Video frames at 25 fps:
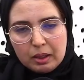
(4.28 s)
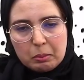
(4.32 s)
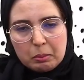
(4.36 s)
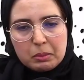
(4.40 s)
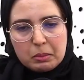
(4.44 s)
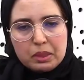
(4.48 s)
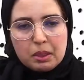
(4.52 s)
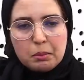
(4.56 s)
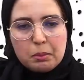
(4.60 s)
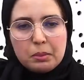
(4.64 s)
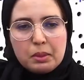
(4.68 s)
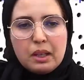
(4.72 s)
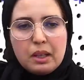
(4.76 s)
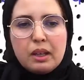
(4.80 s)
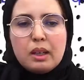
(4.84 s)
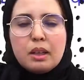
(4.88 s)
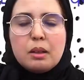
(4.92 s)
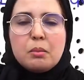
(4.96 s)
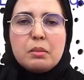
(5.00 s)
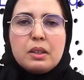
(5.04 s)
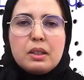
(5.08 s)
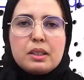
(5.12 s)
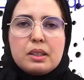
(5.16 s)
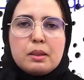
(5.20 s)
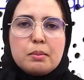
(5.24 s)
من ضمن
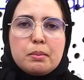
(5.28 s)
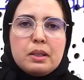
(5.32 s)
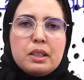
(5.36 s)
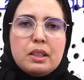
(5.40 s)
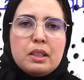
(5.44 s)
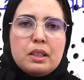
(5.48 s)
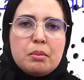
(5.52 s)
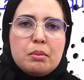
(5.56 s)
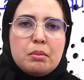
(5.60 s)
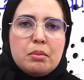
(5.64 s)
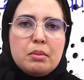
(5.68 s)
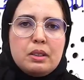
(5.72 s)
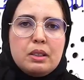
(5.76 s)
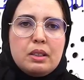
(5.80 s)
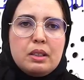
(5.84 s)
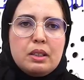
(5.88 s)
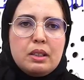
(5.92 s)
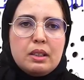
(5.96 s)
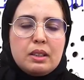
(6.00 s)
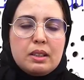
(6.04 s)
اهم الاسباب اللي